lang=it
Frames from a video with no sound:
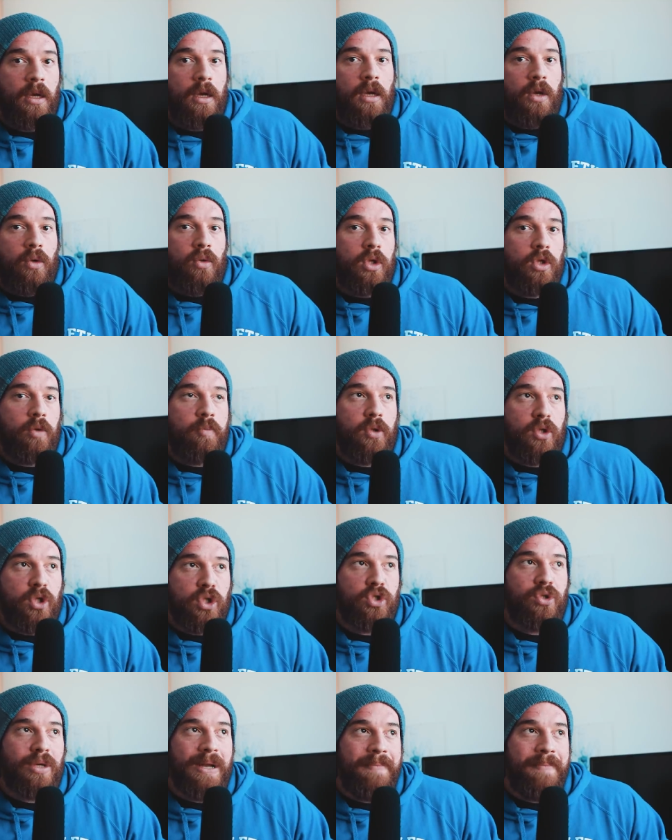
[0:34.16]
quanto
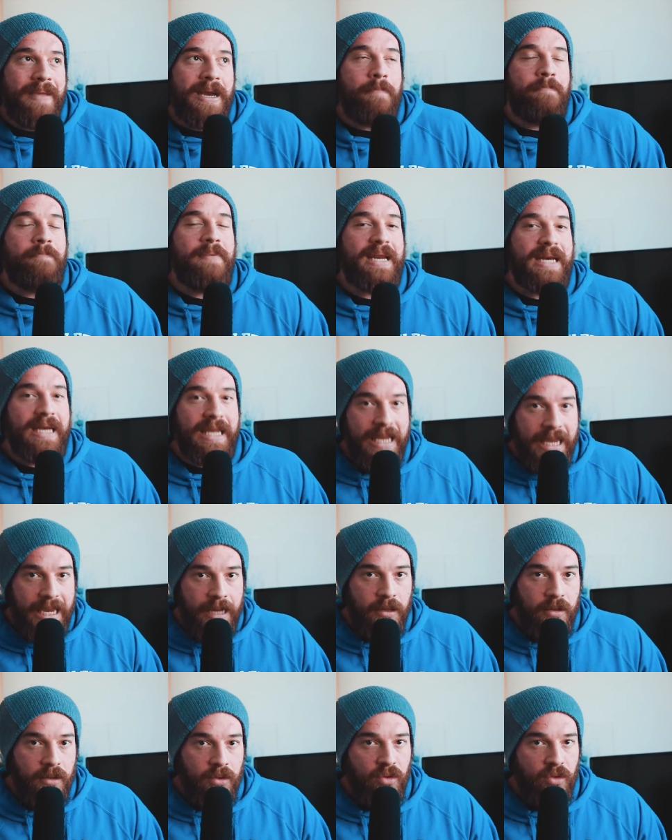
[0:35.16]
piuttosto capire
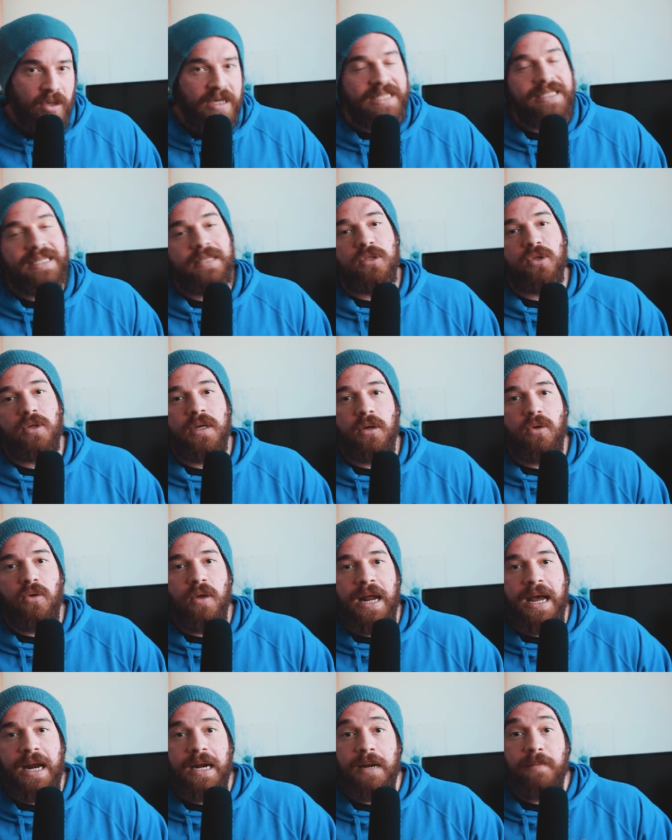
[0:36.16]
perché non ha senso
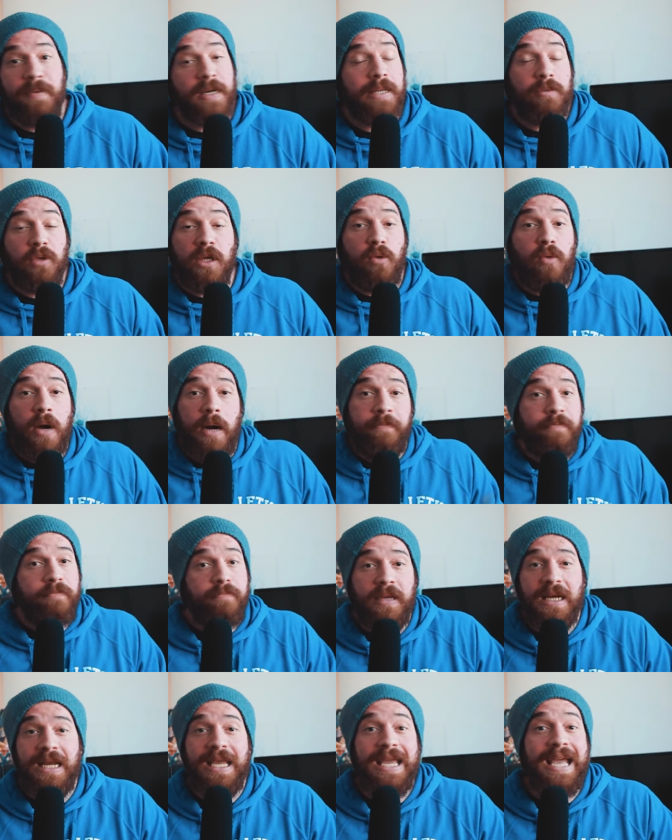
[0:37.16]
calcolarli. Partiamo da qua,
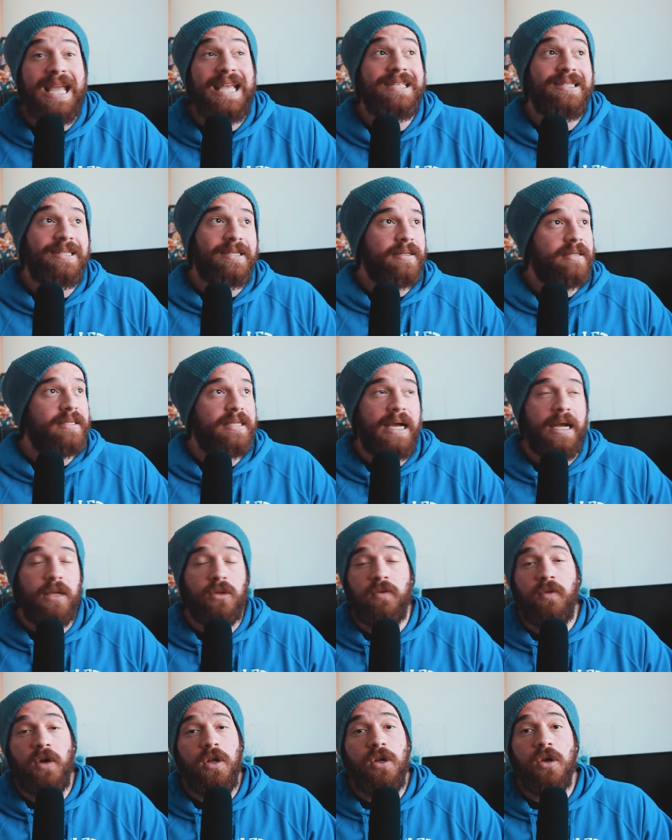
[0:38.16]
perché è
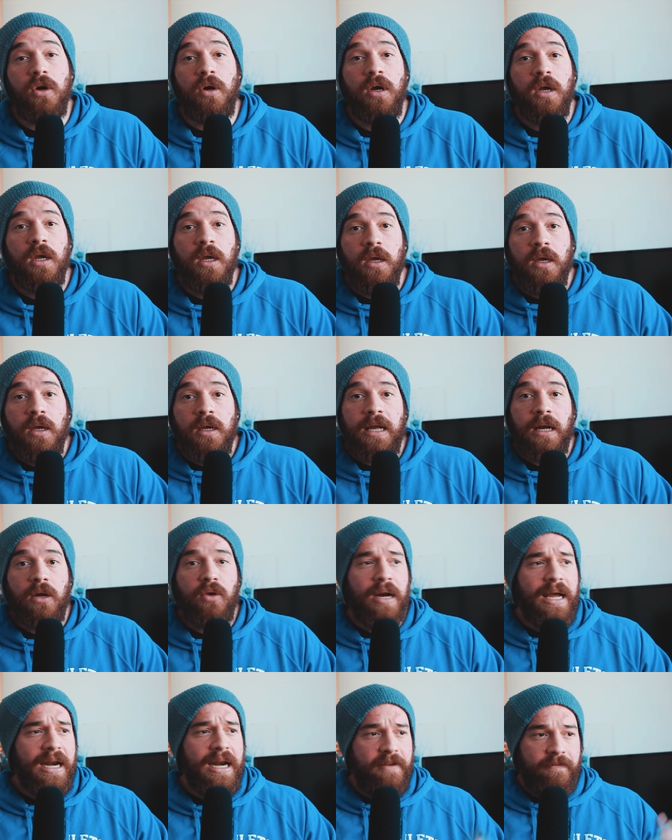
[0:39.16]
insensato. Voglio
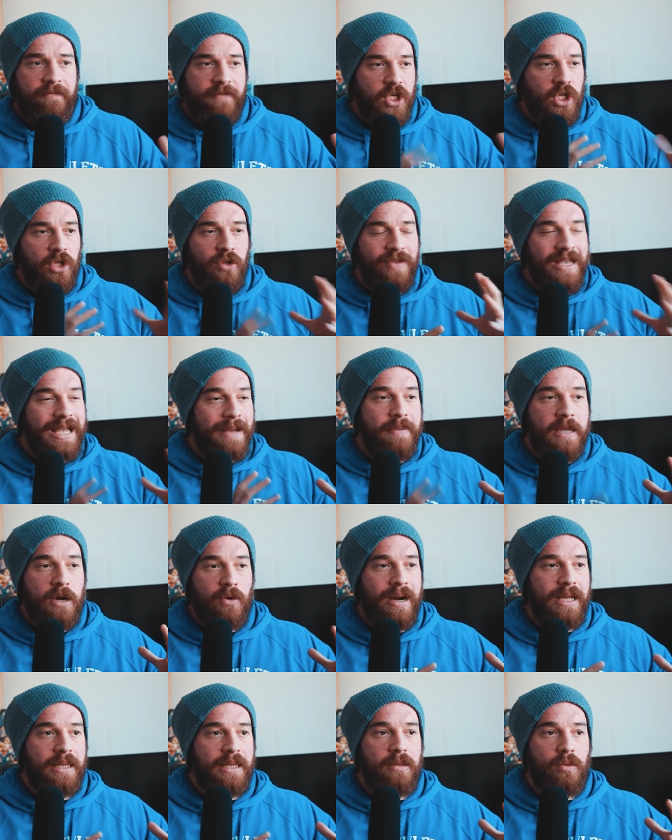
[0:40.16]
calcolare facendovi capire
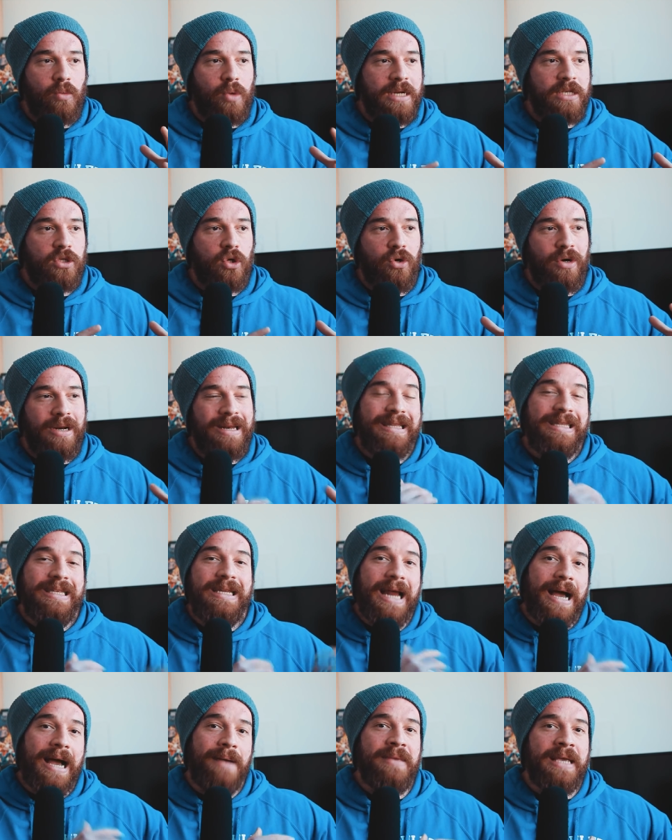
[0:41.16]
un attimo quali sono le
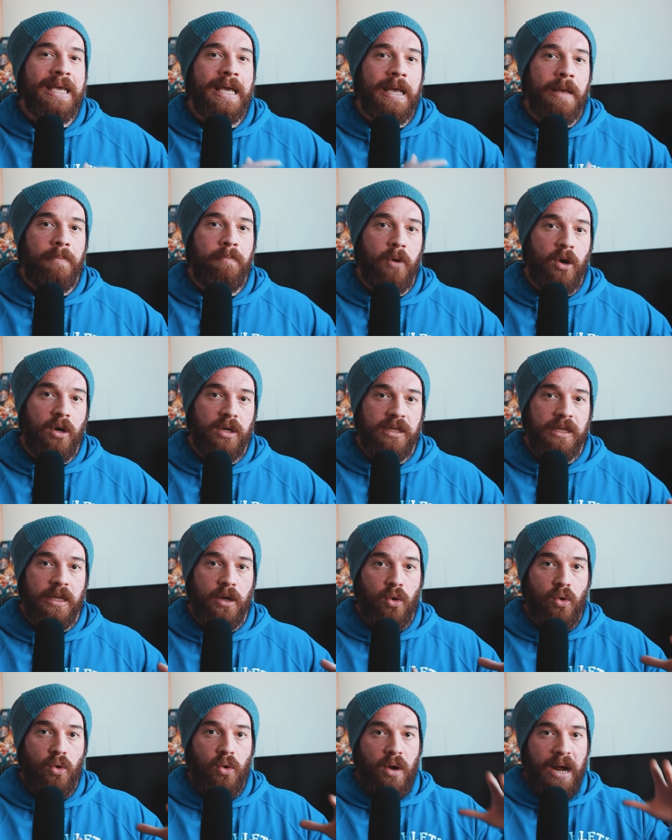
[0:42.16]
dinamiche che
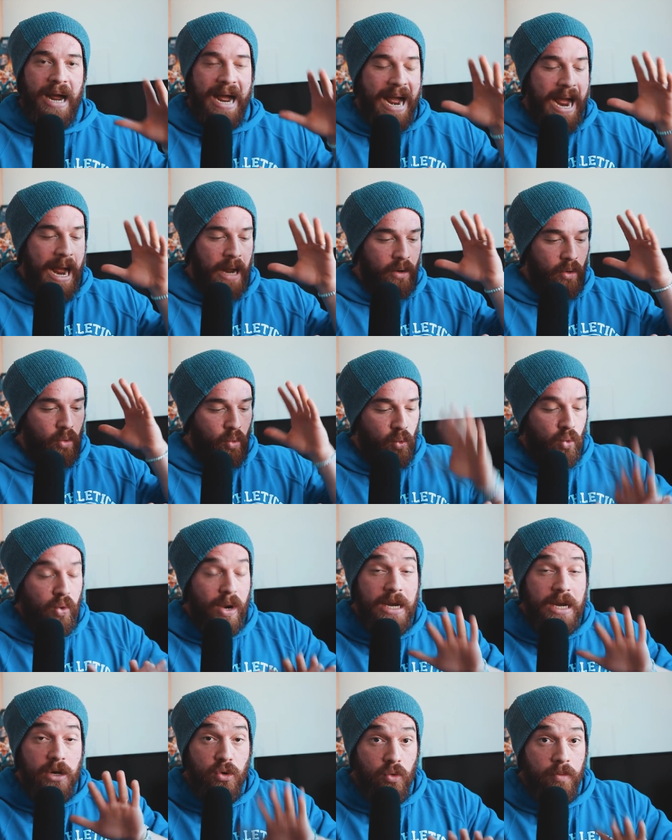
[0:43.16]
portano a
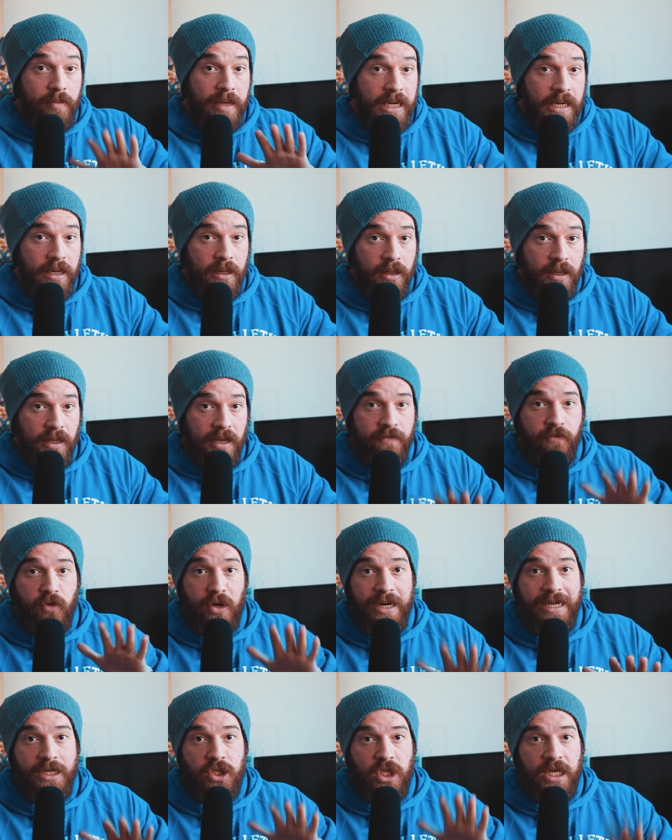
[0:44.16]
quei numeri che
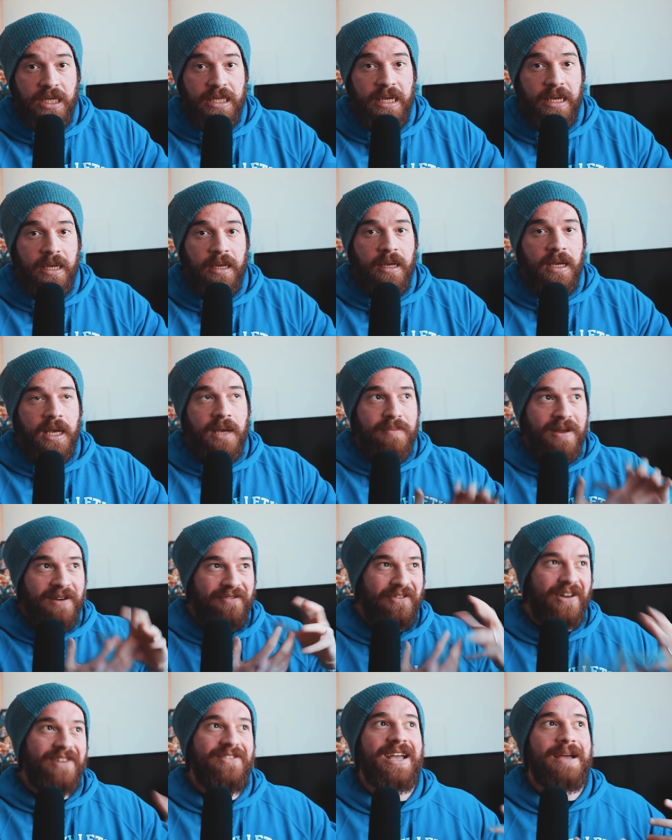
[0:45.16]
voi leggete per
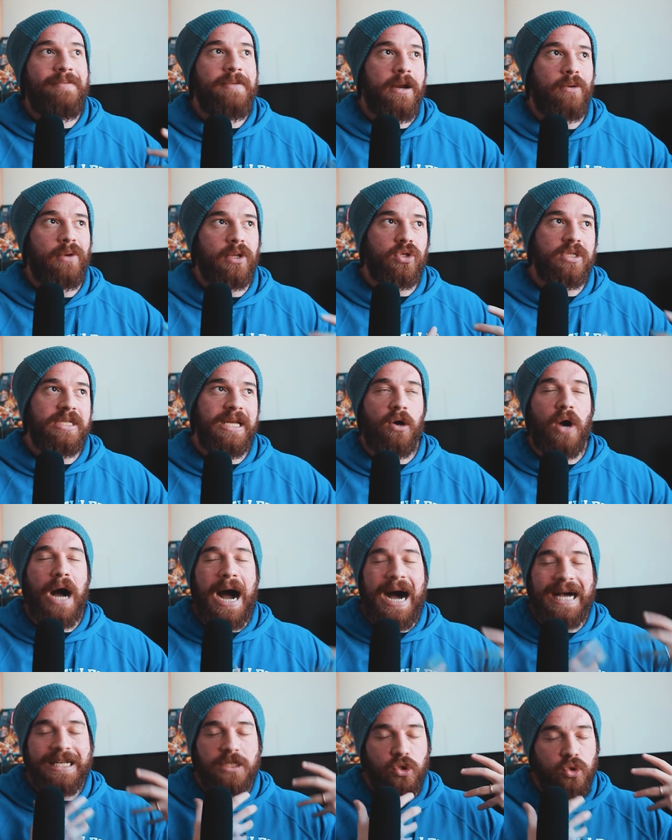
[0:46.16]
farvi capire quanto siano
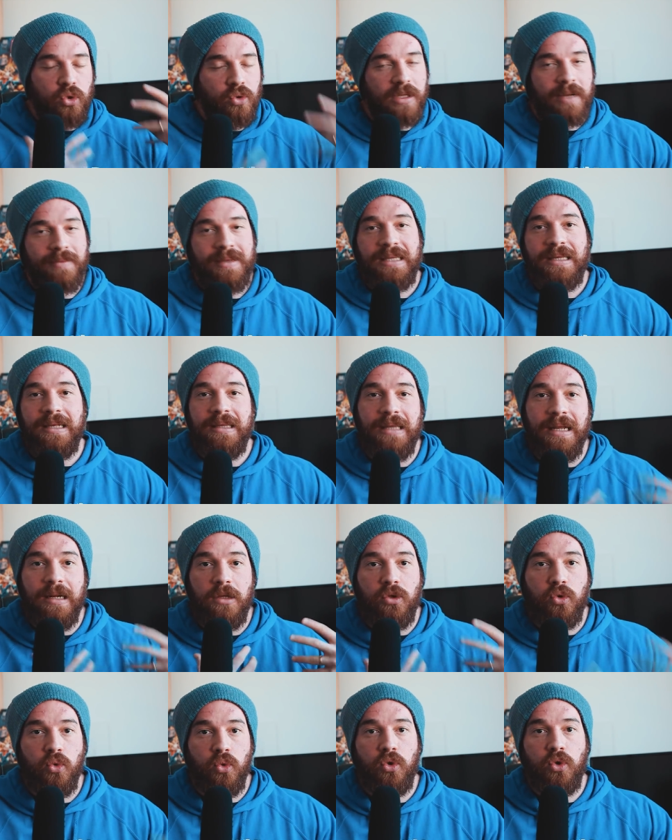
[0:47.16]
assolutamente
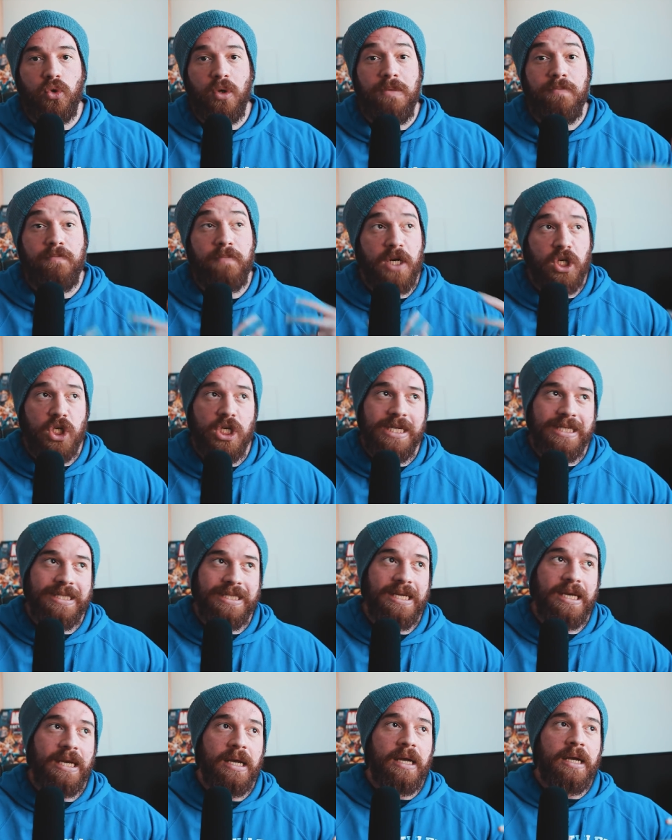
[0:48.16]
del tutto imprecisi,